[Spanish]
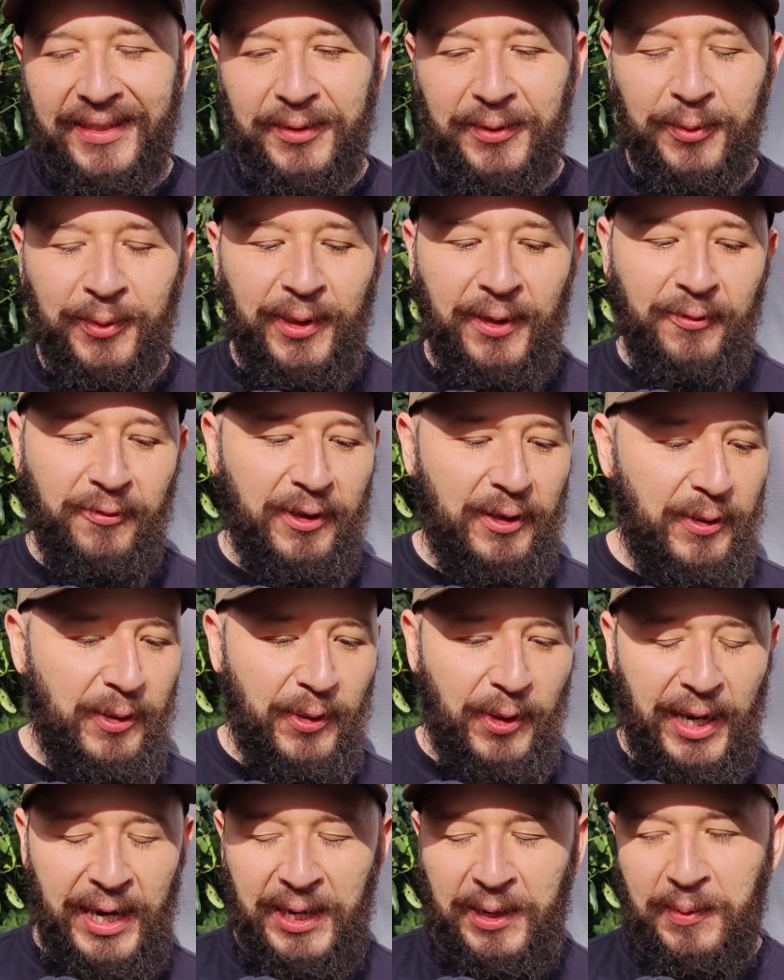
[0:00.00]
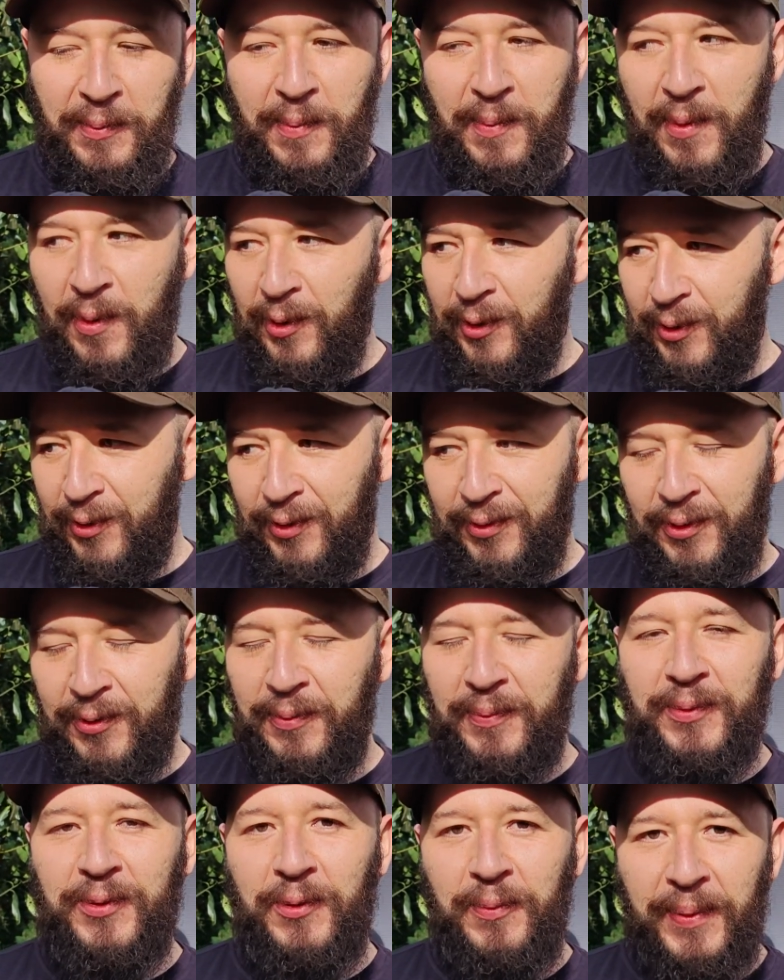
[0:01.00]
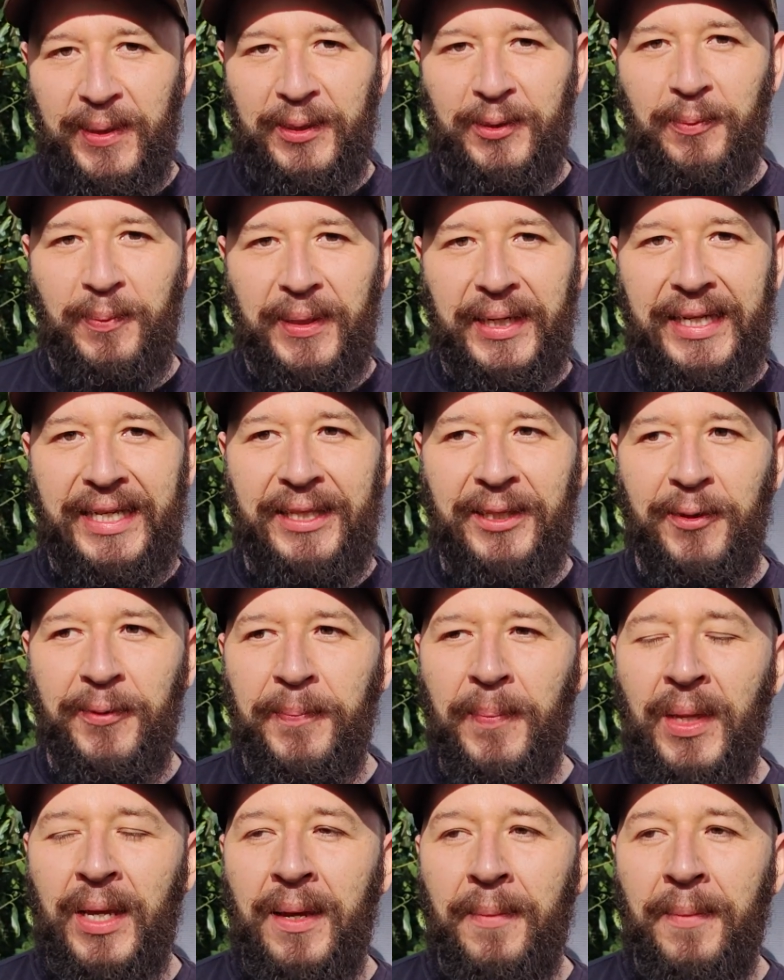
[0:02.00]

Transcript: Es un anfibio hermoso, súper, súper lindo.